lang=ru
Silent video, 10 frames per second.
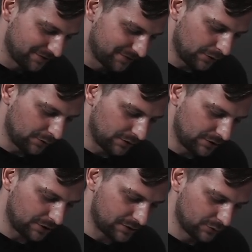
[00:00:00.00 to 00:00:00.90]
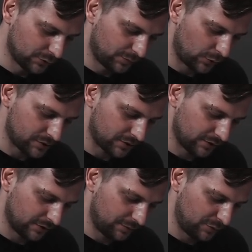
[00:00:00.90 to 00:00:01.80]
Я говорю, ты сейчас вот
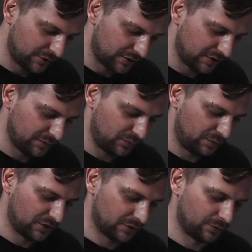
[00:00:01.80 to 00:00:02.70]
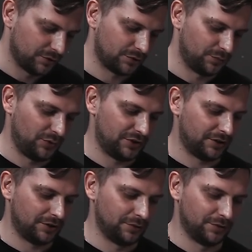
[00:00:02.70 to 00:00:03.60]
просто элементарный пример, ты хочешь купить
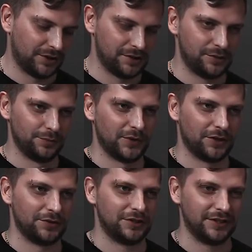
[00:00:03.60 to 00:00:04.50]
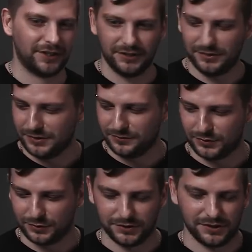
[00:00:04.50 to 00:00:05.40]
хреновый костюм, короче, и ходить с ним
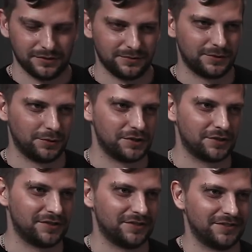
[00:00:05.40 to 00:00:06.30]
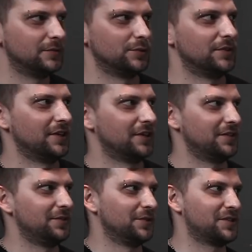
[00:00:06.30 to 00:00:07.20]
всю жизнь. Хочешь, ну, наверное,
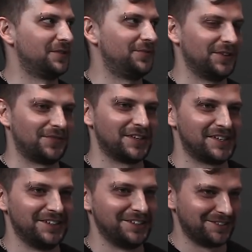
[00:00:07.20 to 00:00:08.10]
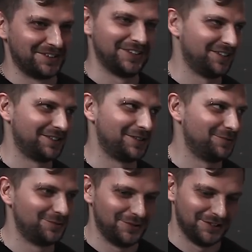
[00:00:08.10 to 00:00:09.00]
95% говорят,
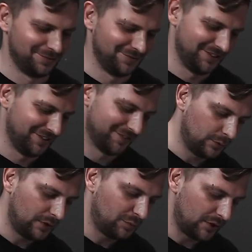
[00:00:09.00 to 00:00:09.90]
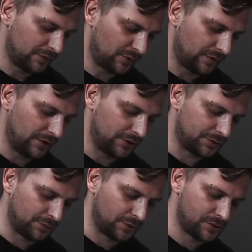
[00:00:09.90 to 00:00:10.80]
ему да ну не. Ну, либо отправляешь
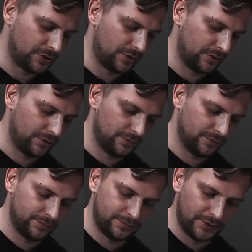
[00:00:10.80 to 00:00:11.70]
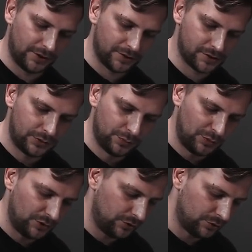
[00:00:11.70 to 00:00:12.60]
просто на
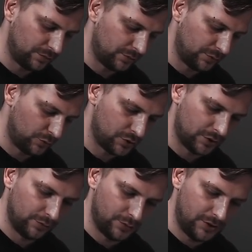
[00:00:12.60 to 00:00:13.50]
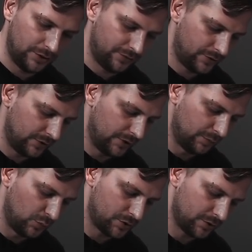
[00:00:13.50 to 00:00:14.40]
раздумье еще, потому что, ну, сделать всегда
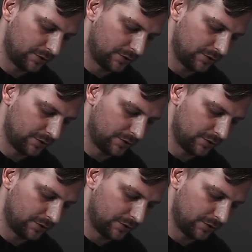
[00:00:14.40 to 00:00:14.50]
можно.